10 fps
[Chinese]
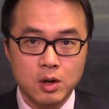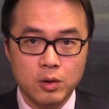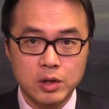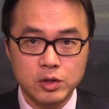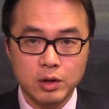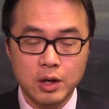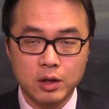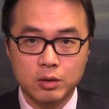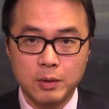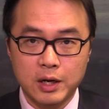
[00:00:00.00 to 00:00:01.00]
欢迎收看 c
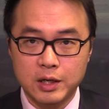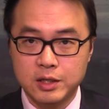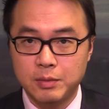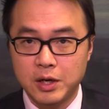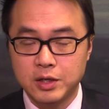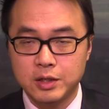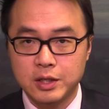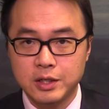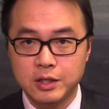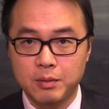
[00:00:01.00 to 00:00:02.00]
o Markets 每日
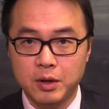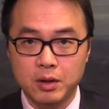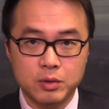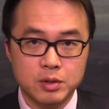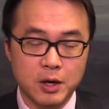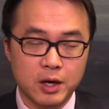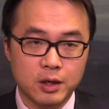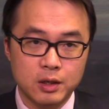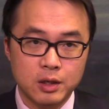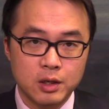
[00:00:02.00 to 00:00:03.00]
财经点评，我是 Mike。
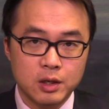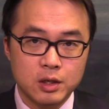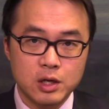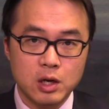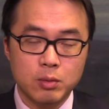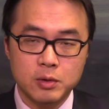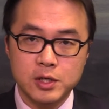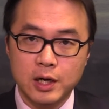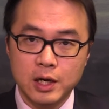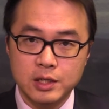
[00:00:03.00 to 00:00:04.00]
这里我们
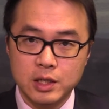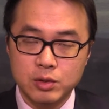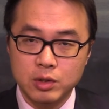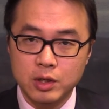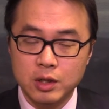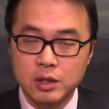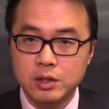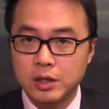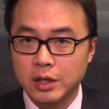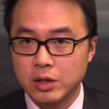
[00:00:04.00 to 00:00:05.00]
先来看一下昨天，
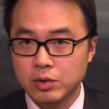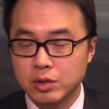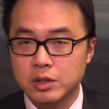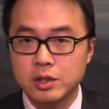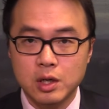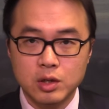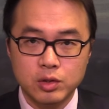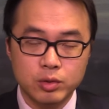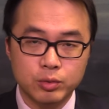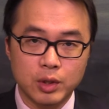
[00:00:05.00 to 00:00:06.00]
应该说是上
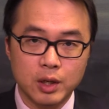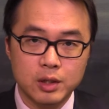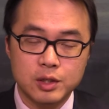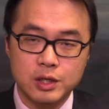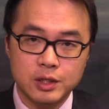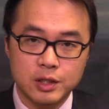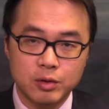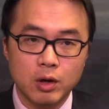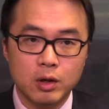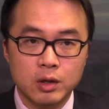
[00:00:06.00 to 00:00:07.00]
周五的市场情
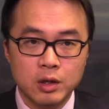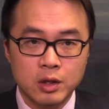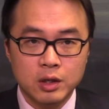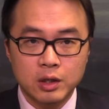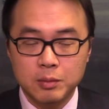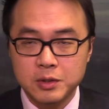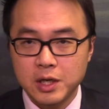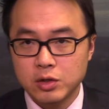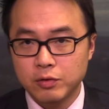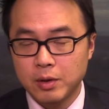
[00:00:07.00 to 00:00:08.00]
况。那么在
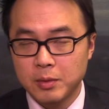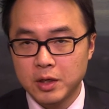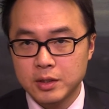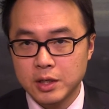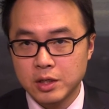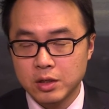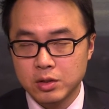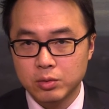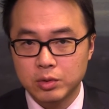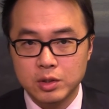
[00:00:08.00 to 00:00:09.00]
澳洲方面呢，在上
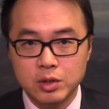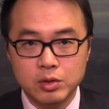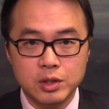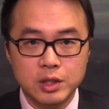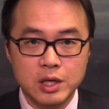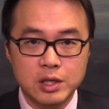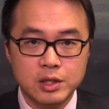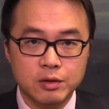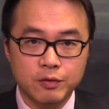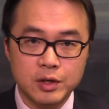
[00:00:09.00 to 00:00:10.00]
周五的走势依然
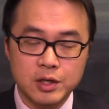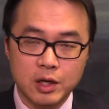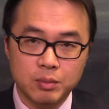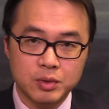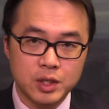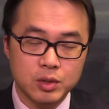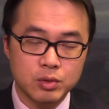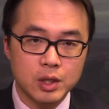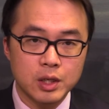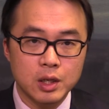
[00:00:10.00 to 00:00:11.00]
是非常的不尽如
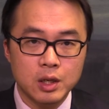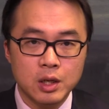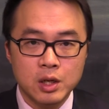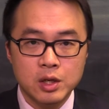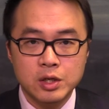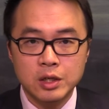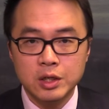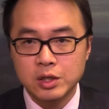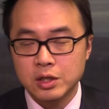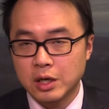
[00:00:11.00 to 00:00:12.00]
人意，整体
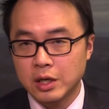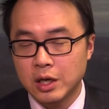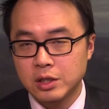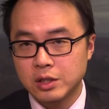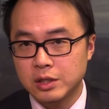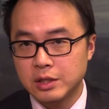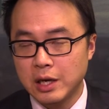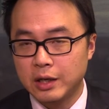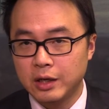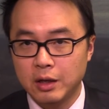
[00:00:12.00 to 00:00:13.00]
市场呢是
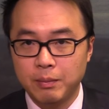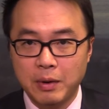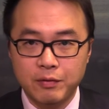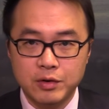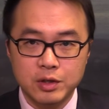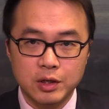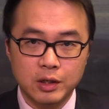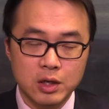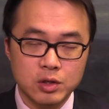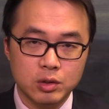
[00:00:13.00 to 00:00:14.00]
下跌了百分之零
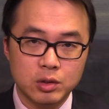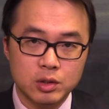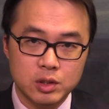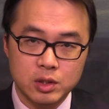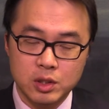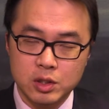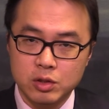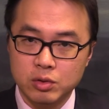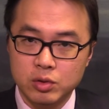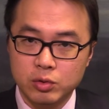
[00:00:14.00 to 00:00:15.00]
点九，其中
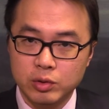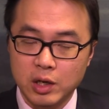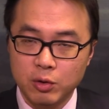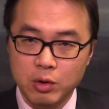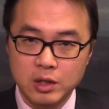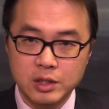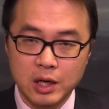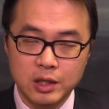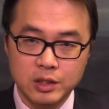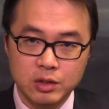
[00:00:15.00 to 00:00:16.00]
主要的矿产
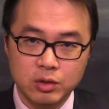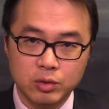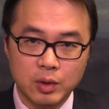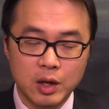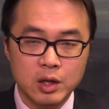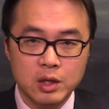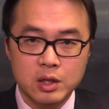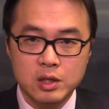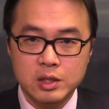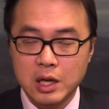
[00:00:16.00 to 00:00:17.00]
和金融股呢
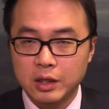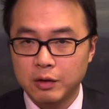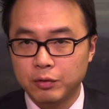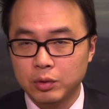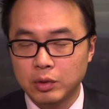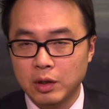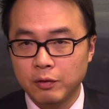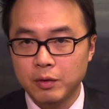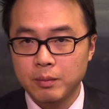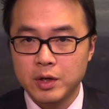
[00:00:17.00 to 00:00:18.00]
下跌幅度呢
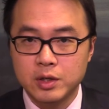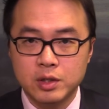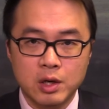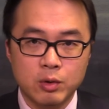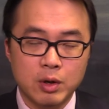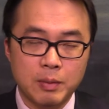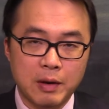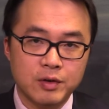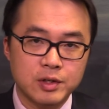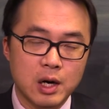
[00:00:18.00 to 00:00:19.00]
分别是超过了百
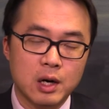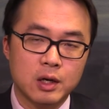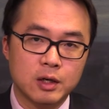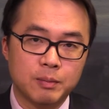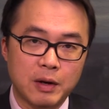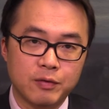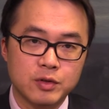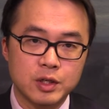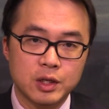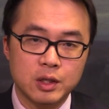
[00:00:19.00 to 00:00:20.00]
分之二和百分
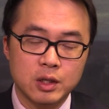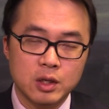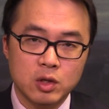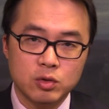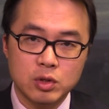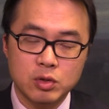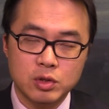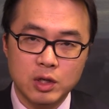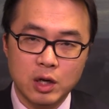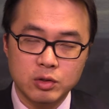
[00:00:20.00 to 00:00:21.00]
之一，最终
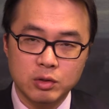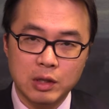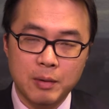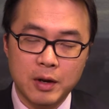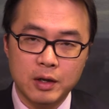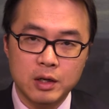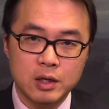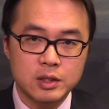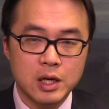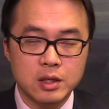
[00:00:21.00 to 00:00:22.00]
使得澳洲大盘呢
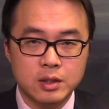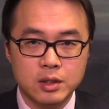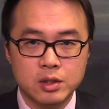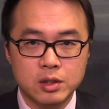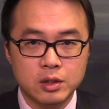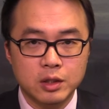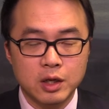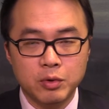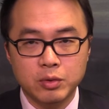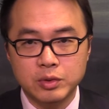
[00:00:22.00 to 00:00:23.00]
再次是
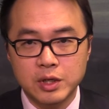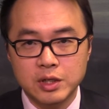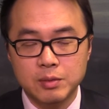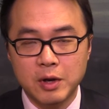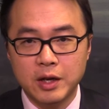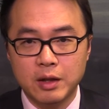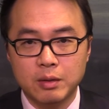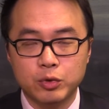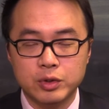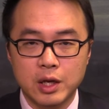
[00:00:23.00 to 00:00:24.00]
跌破五千四百点，
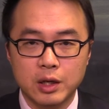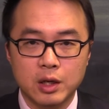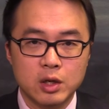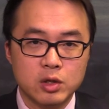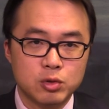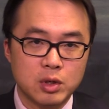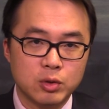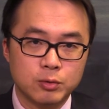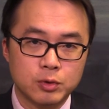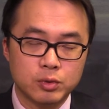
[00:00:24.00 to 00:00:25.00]
目前呢距离
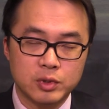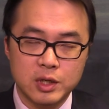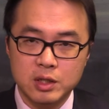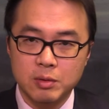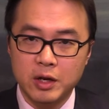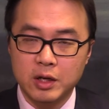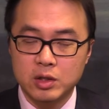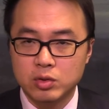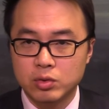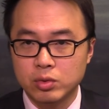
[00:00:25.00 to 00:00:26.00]
五五千四百点
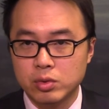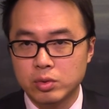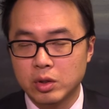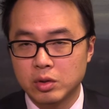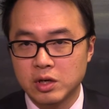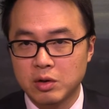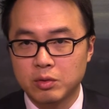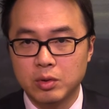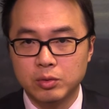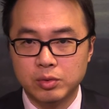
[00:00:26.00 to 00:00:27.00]
足足有超
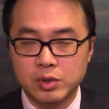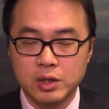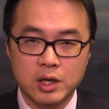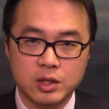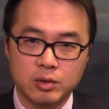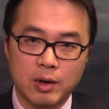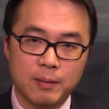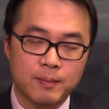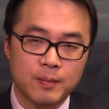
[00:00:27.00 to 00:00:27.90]
过五十点之远。